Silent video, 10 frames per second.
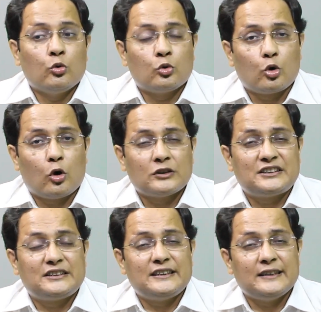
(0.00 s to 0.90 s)
उनको
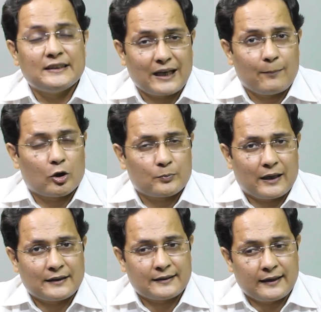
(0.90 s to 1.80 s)
चीन का बहुत
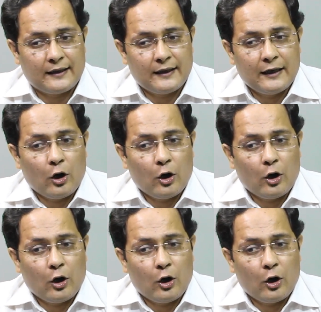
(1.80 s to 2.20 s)
बड़ा असर है